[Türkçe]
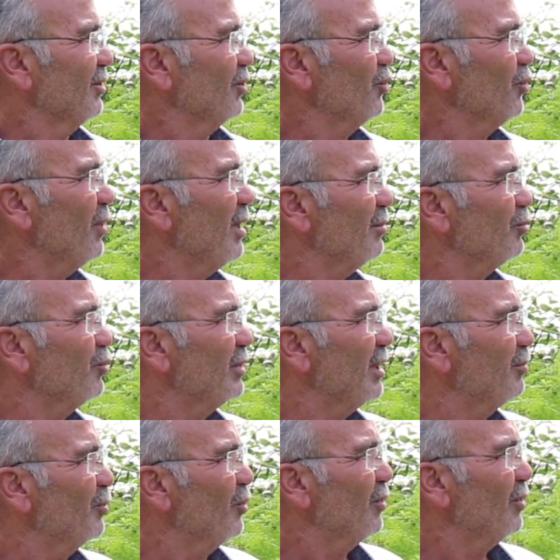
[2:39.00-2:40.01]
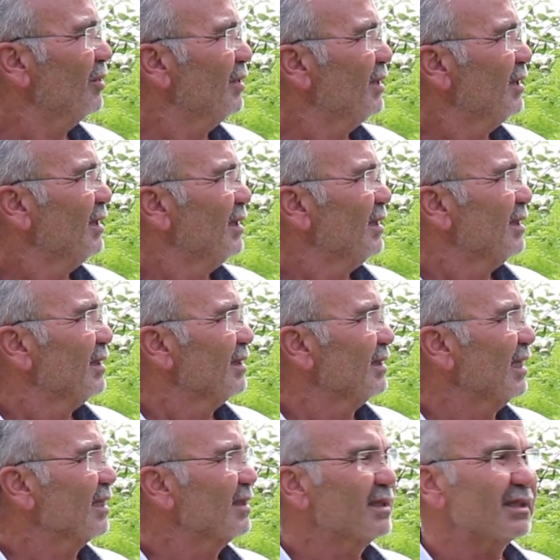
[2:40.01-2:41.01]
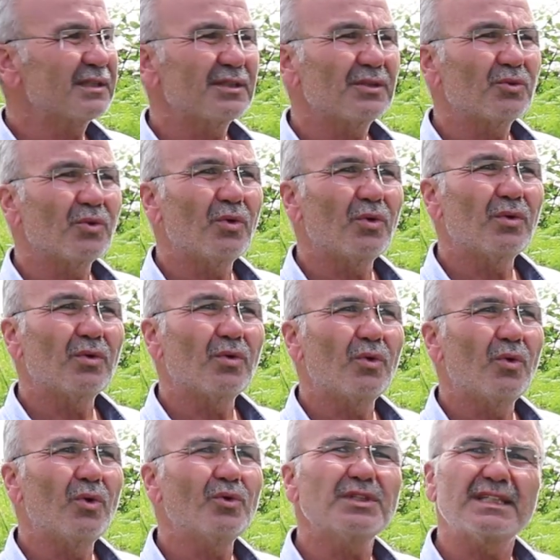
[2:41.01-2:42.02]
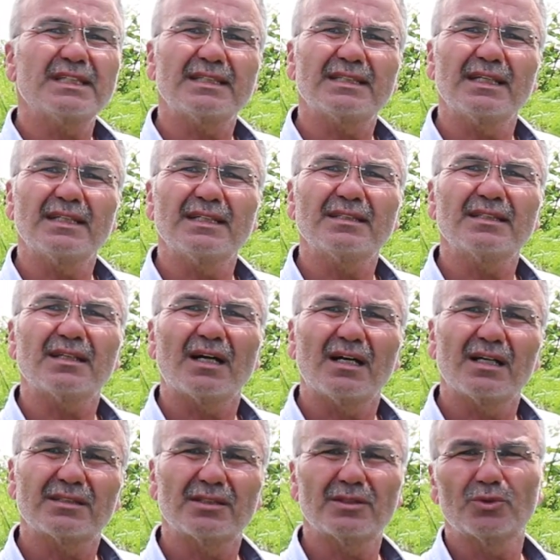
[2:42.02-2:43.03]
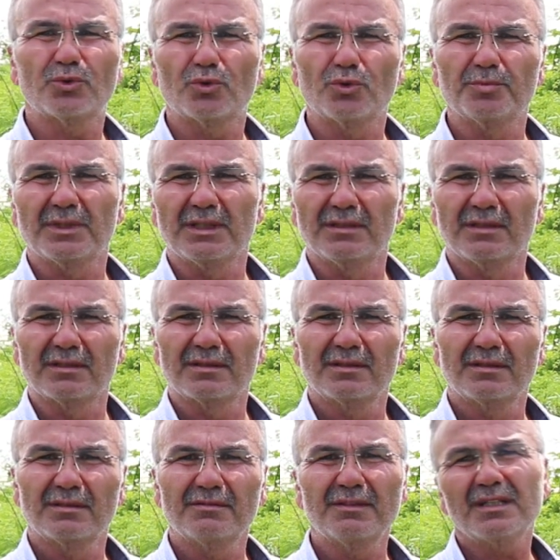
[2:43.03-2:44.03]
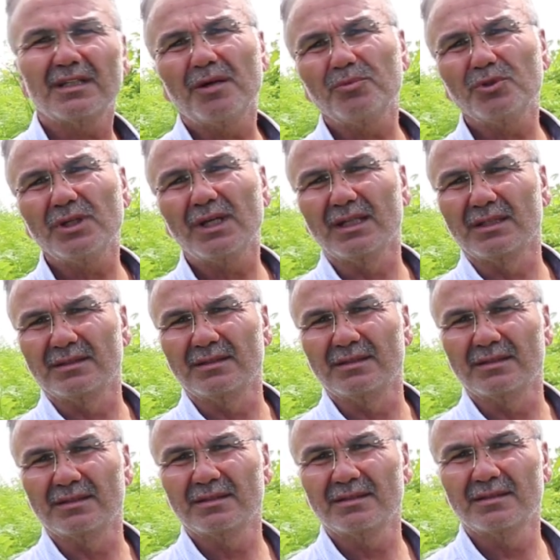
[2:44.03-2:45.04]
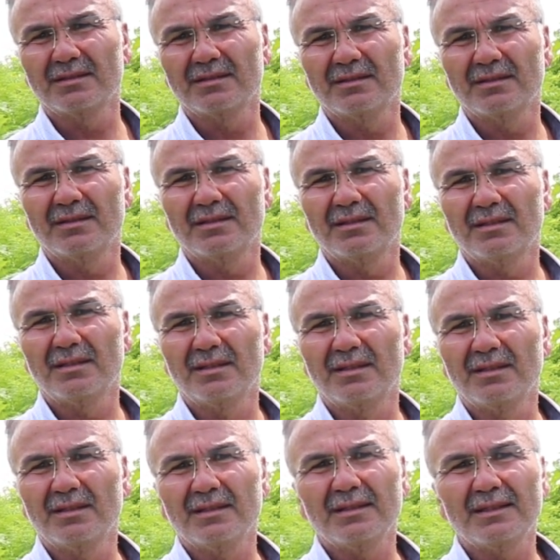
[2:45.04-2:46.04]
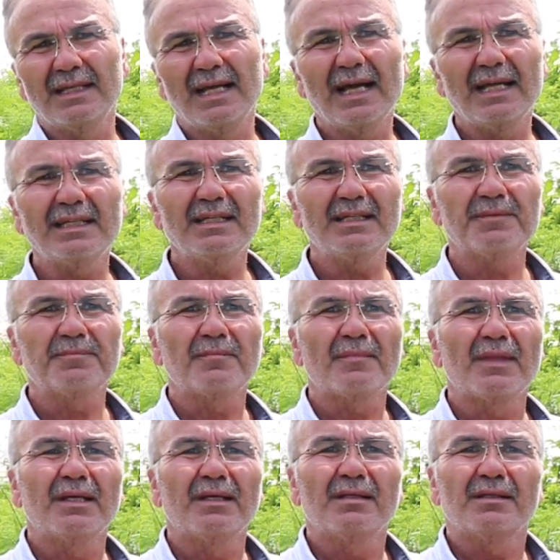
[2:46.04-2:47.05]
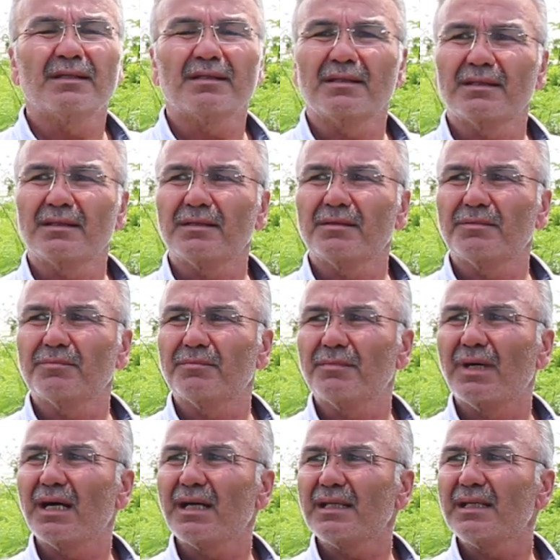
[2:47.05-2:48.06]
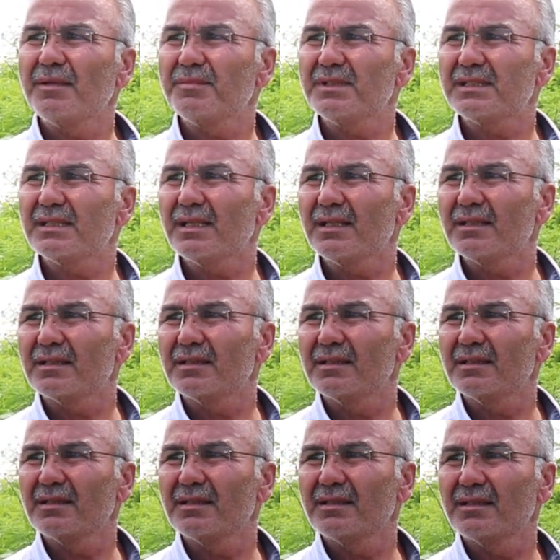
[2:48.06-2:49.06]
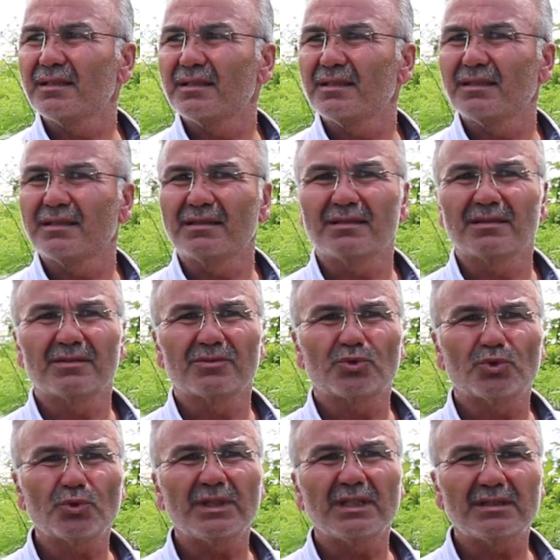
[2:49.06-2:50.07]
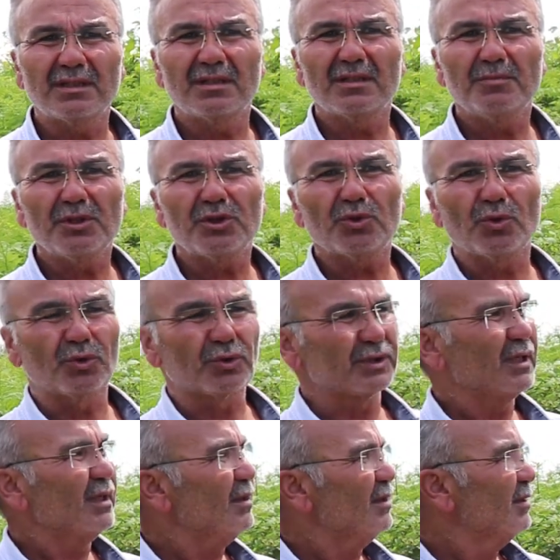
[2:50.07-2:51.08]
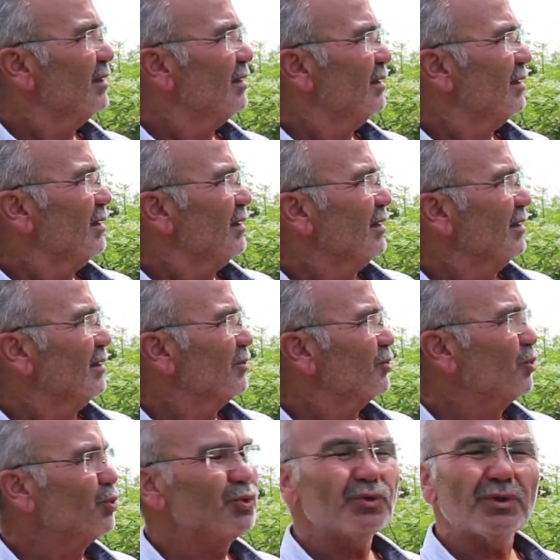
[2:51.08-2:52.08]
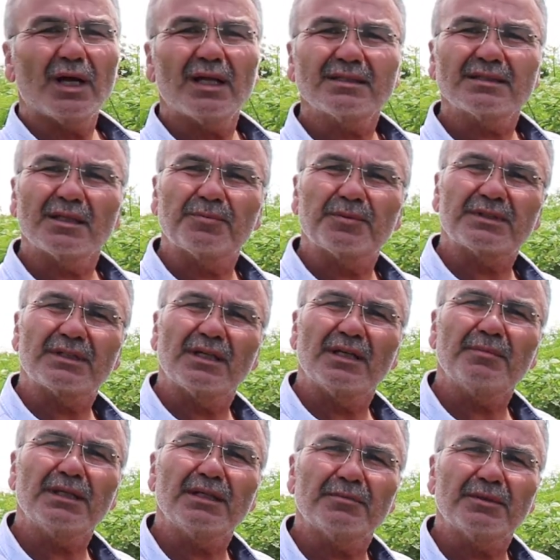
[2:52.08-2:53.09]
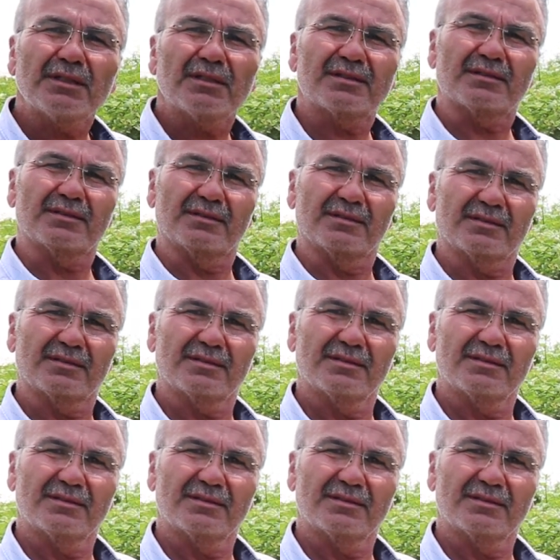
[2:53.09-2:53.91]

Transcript: Şu an bu depo yaklaşık 12 senedir atıl durumdadır ve kamuya aittir. Yani mahallemize e, su getirilmiş olsa e, suyun altyapısı hemen hemen hazırdır.